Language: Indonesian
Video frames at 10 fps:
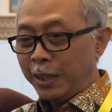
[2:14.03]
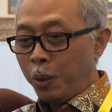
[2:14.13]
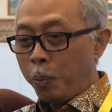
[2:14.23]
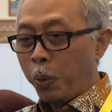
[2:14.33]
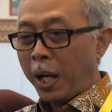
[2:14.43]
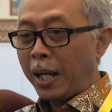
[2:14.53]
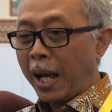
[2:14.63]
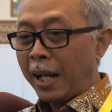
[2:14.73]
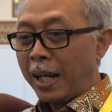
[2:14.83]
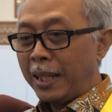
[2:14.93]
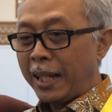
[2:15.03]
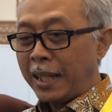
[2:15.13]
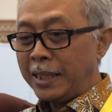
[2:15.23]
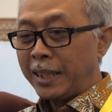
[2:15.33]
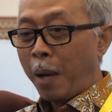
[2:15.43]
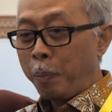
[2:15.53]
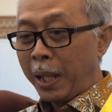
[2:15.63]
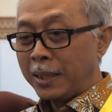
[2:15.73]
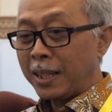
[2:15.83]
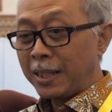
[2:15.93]
itu bukan anak dikasih
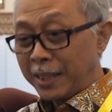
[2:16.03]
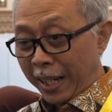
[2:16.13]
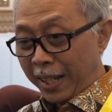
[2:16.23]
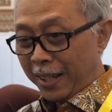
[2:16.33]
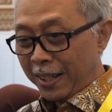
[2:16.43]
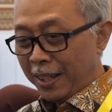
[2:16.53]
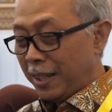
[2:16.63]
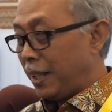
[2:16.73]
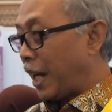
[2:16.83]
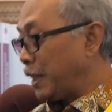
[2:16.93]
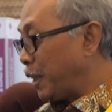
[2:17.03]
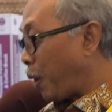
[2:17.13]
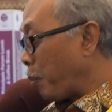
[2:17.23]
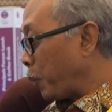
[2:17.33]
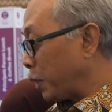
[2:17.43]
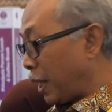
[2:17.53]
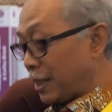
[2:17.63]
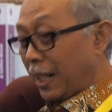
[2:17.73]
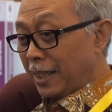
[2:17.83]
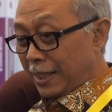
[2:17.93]
tablet selesai, dikasih komputer
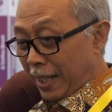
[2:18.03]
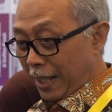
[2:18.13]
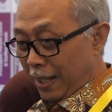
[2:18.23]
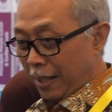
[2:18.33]
selesai.